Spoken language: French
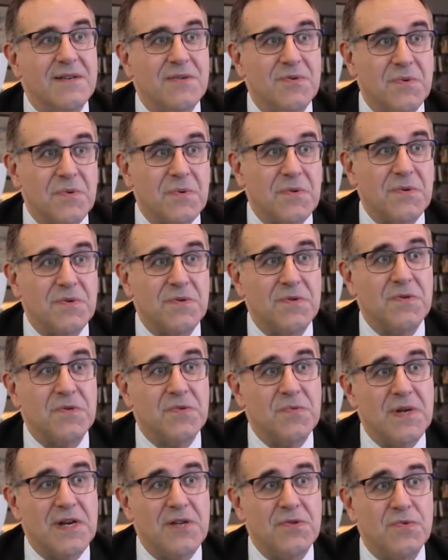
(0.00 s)
Donc que ce
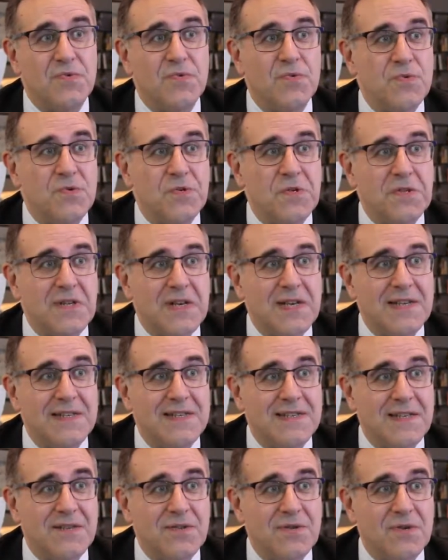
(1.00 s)
soit de tout jeunes
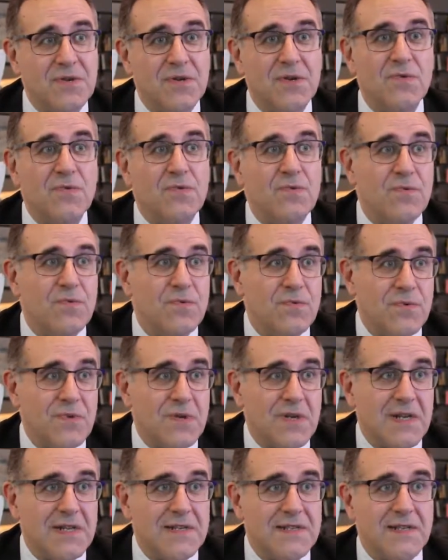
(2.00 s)
réalisateurs ou de
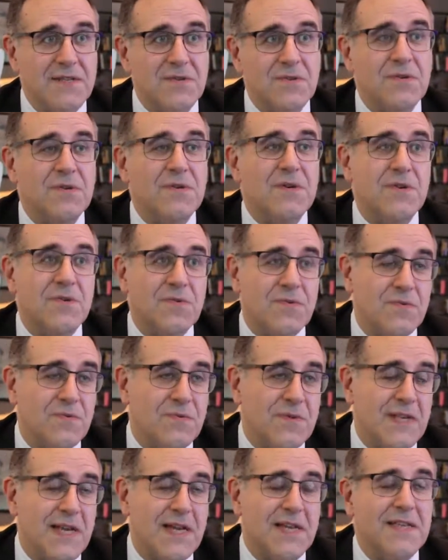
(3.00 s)
réalisateurs qui ont
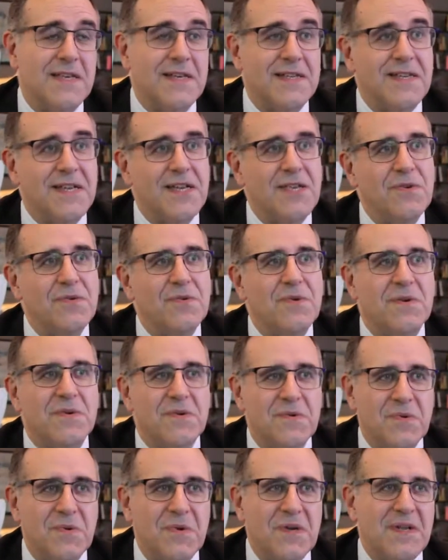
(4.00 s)
une carrière derrière
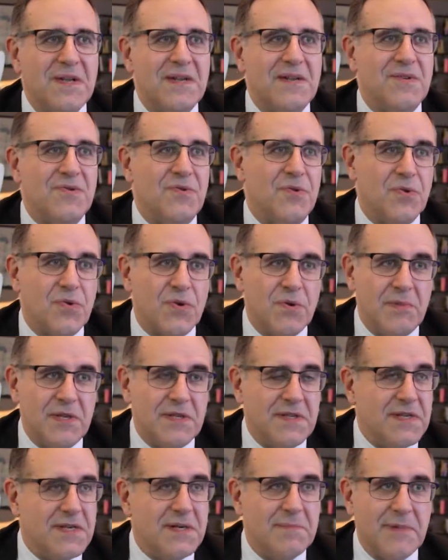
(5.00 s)
eux de
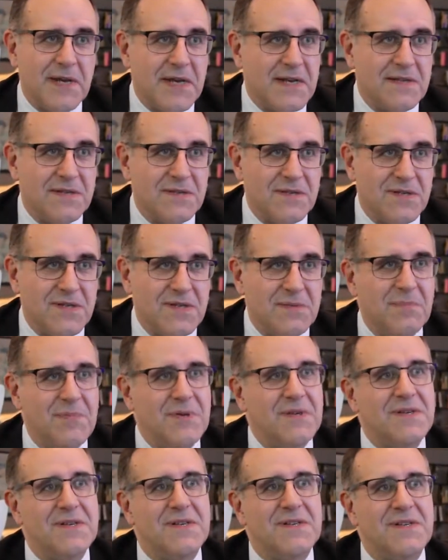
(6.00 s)
comédiens par exemple,
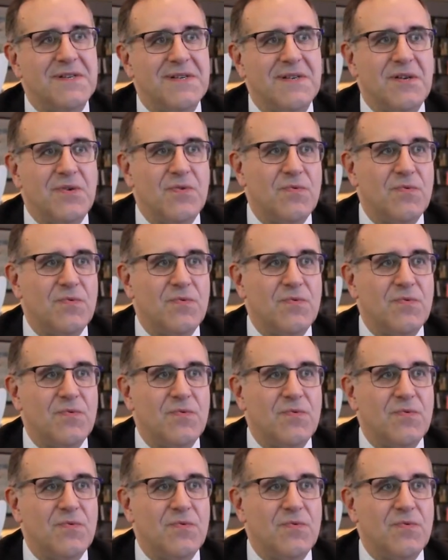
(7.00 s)
euh,